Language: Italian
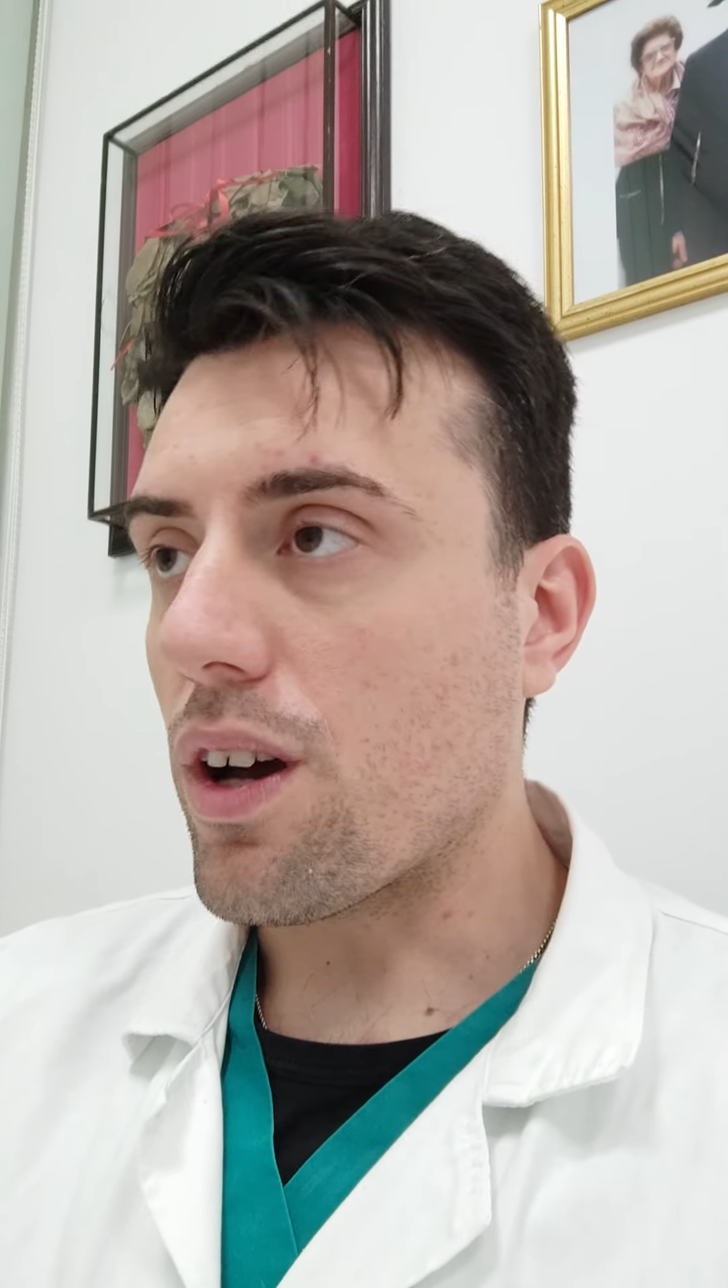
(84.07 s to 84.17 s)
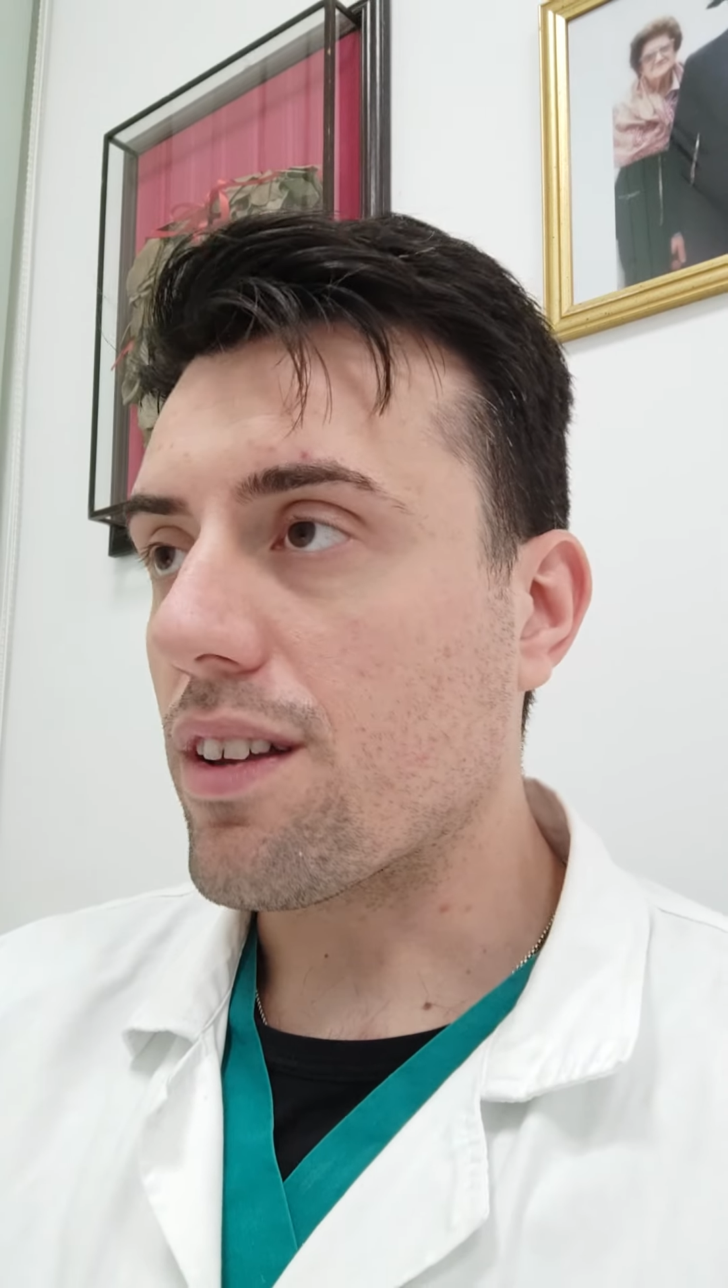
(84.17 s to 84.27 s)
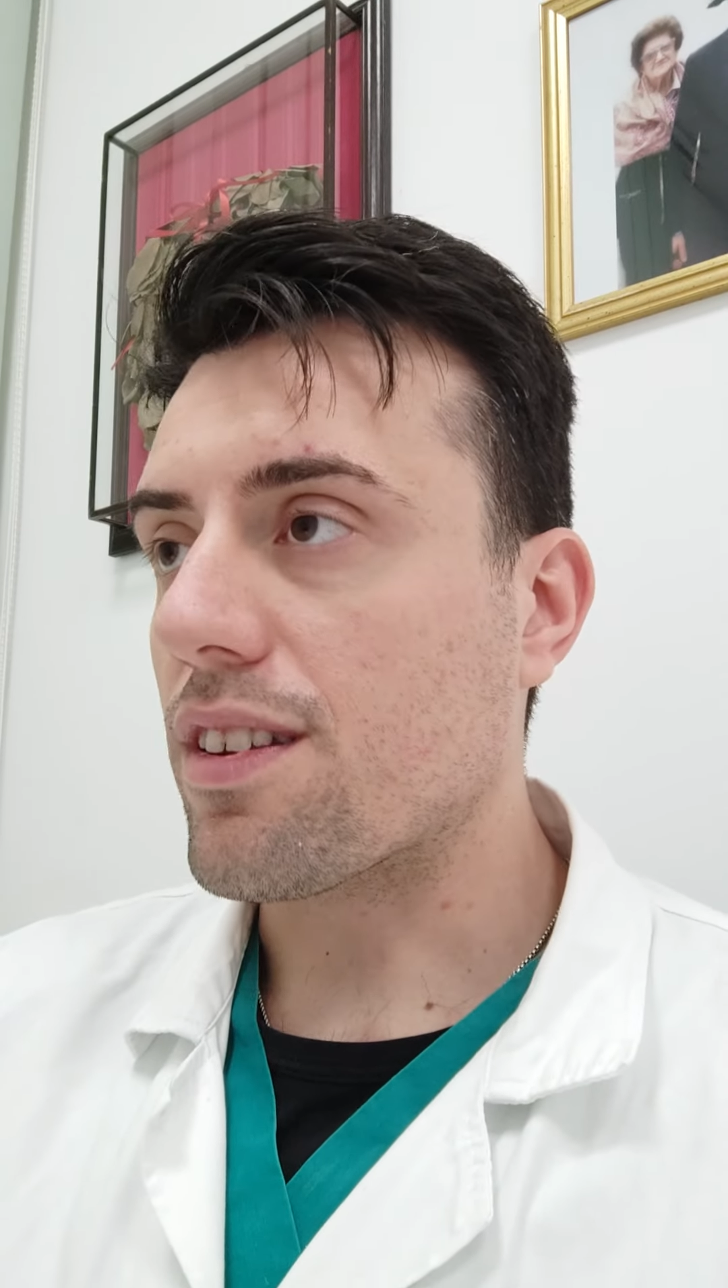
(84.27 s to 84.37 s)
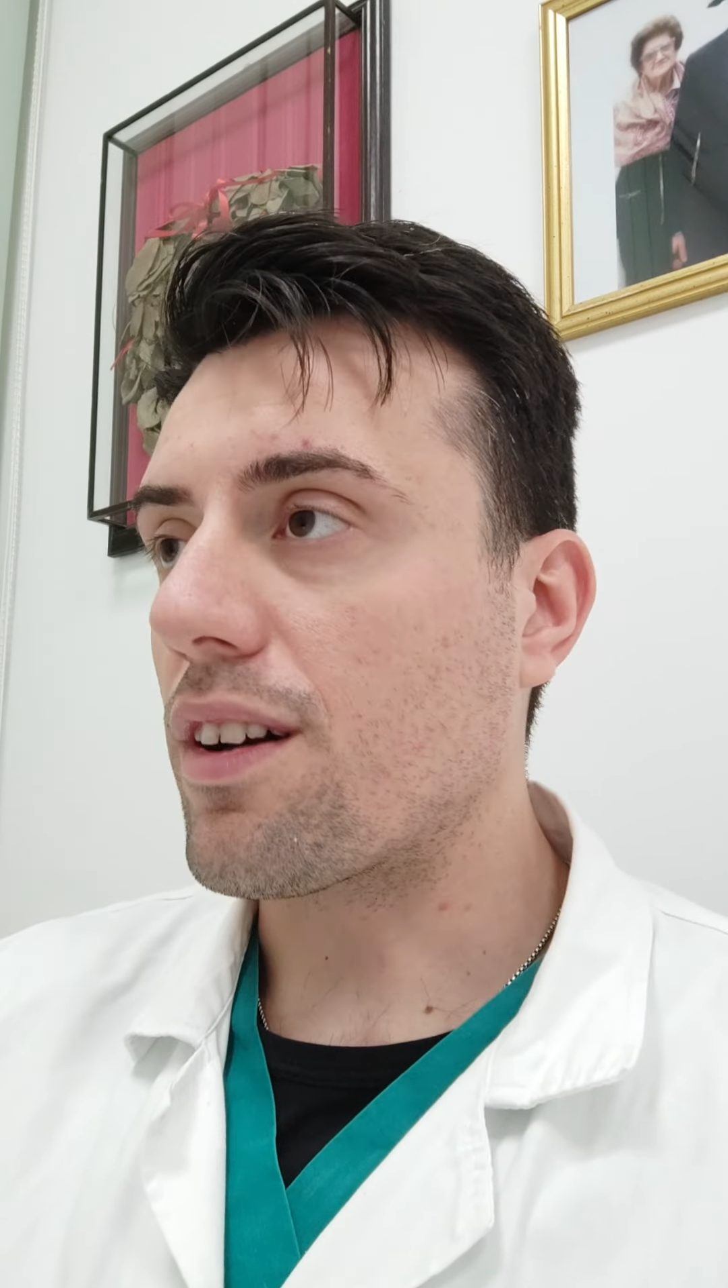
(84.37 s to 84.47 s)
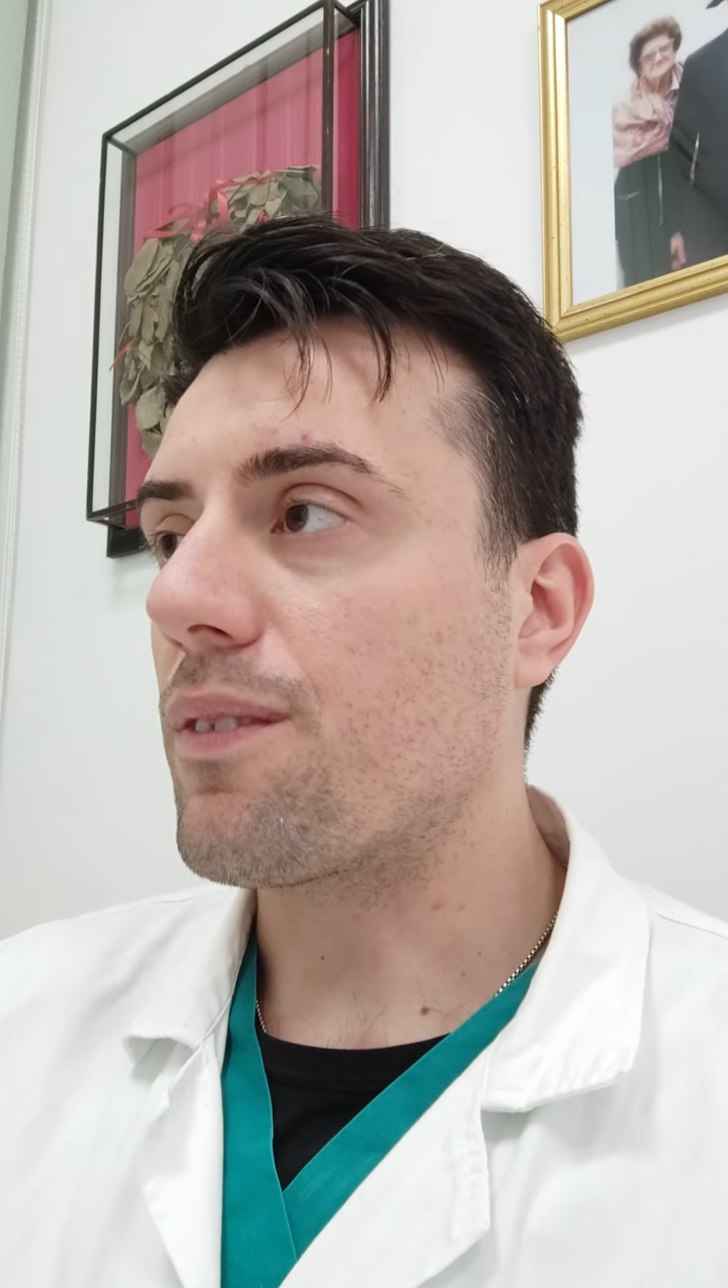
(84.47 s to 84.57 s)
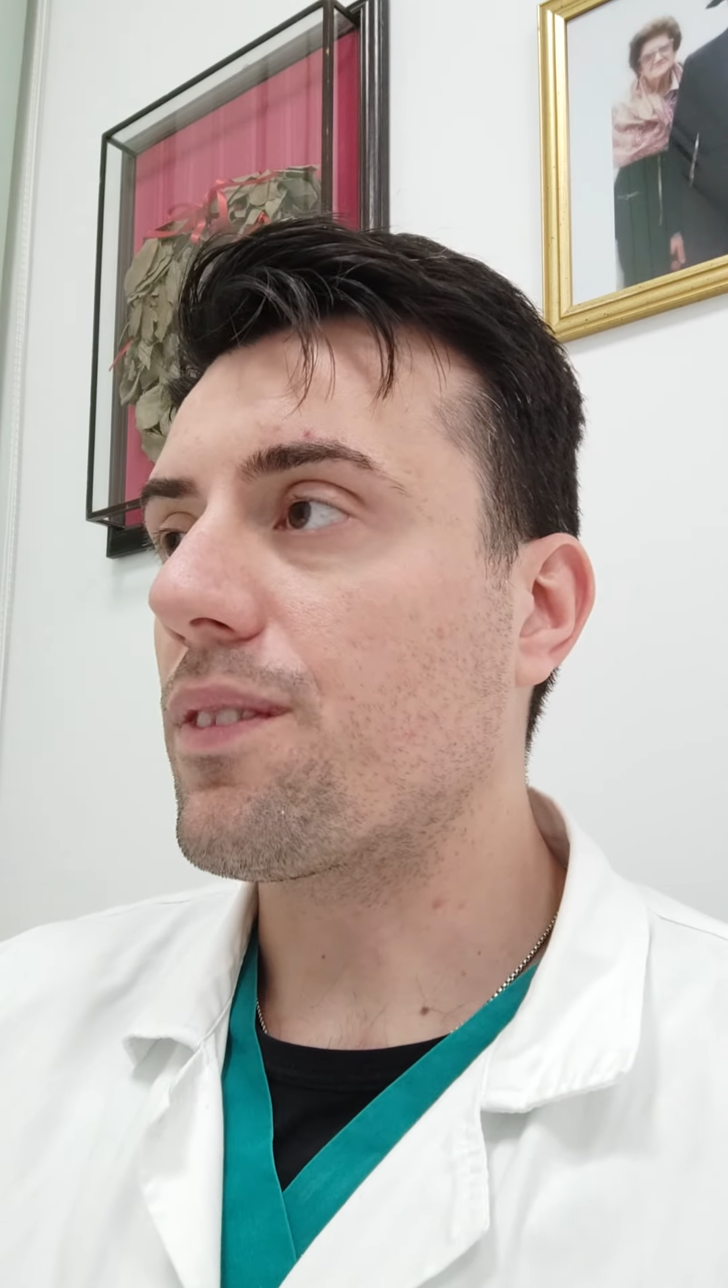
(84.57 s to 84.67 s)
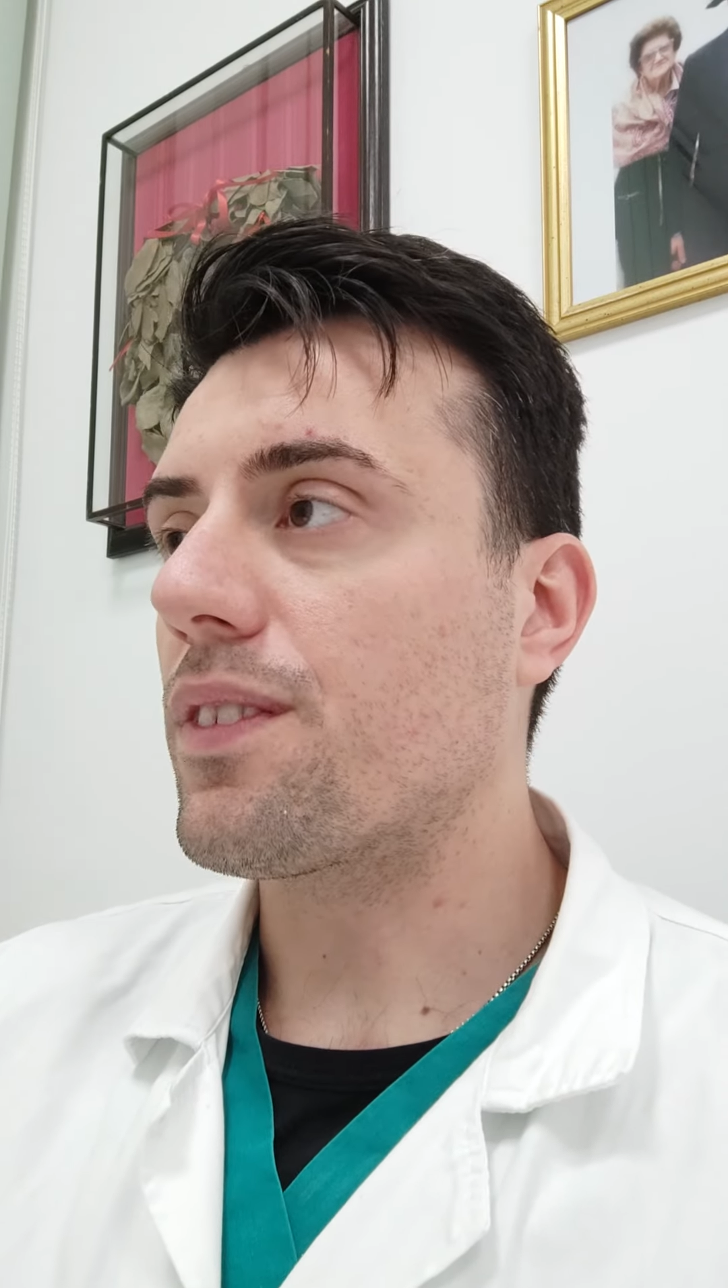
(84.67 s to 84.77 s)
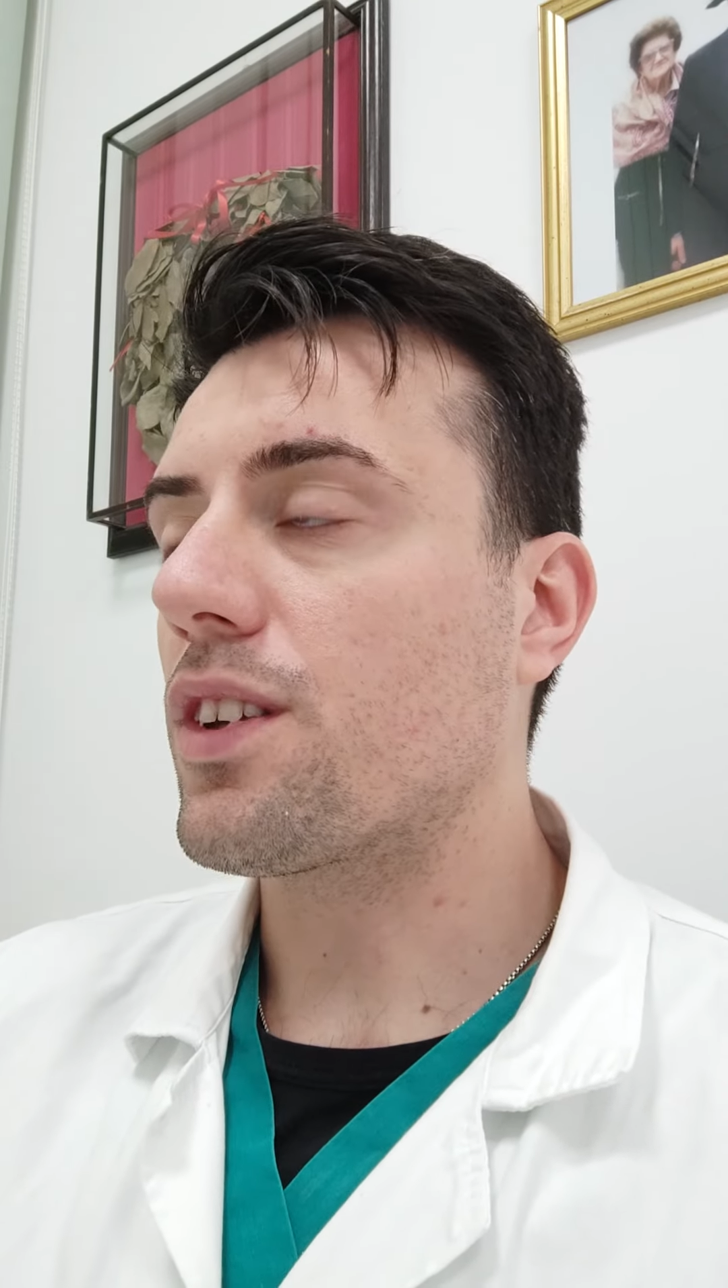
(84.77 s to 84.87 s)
questa.